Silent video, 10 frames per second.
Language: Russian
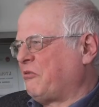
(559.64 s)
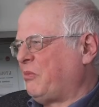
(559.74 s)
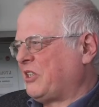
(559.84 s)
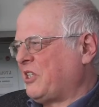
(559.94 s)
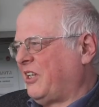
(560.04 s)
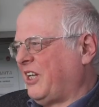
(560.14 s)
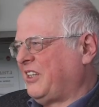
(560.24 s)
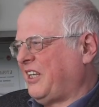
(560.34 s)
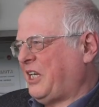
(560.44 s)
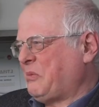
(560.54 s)
в масле
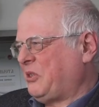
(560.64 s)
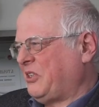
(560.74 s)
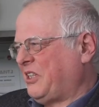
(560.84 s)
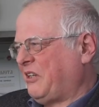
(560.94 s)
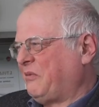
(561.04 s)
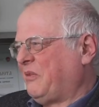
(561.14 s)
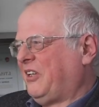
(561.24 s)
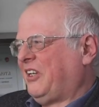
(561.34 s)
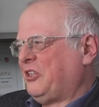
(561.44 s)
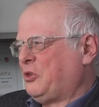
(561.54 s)
катаемся, там
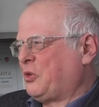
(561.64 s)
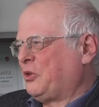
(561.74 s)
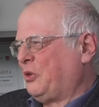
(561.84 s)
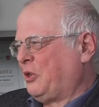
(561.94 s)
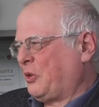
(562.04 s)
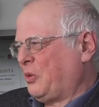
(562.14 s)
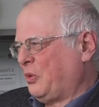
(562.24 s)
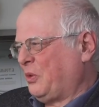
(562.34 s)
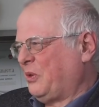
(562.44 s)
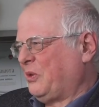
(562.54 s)
черную
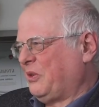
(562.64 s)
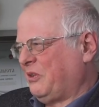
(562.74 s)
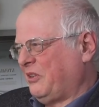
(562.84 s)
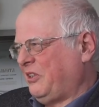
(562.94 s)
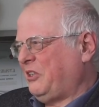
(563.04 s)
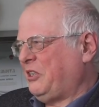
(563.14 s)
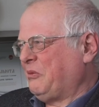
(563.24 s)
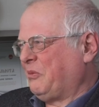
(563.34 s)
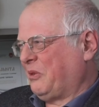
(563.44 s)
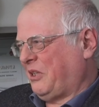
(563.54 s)
икру э,
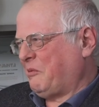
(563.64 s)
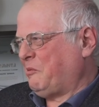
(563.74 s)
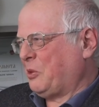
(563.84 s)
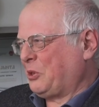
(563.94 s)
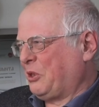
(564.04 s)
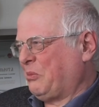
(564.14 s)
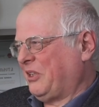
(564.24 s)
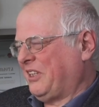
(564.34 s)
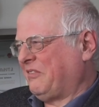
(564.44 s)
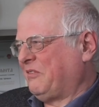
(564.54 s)
едим там,
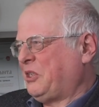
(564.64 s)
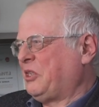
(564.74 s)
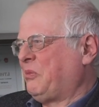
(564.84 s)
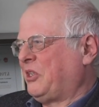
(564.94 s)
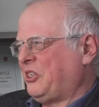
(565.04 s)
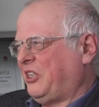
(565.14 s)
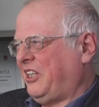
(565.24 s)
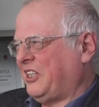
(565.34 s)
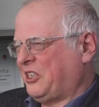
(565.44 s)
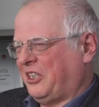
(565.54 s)
ложками, там, все на
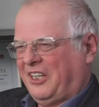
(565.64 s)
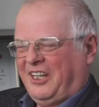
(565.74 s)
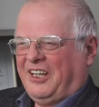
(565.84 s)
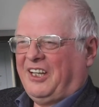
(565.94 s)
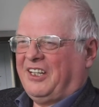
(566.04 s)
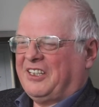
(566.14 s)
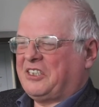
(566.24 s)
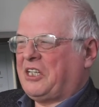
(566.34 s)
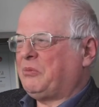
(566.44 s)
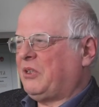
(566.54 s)
Мерседесах. На
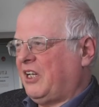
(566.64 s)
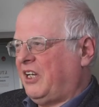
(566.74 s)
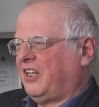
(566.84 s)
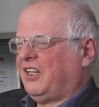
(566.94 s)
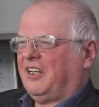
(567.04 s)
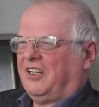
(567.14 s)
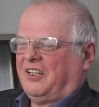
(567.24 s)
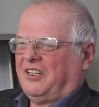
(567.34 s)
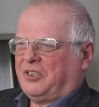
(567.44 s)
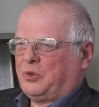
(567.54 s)
самом деле
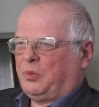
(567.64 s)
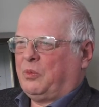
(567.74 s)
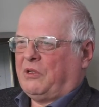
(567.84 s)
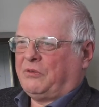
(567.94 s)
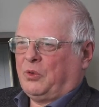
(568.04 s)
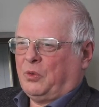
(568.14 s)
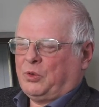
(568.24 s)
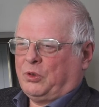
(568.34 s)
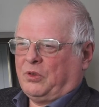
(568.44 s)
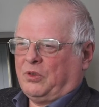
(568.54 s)
э, суть была в том,
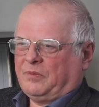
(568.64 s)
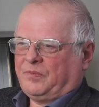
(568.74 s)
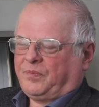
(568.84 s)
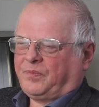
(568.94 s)
что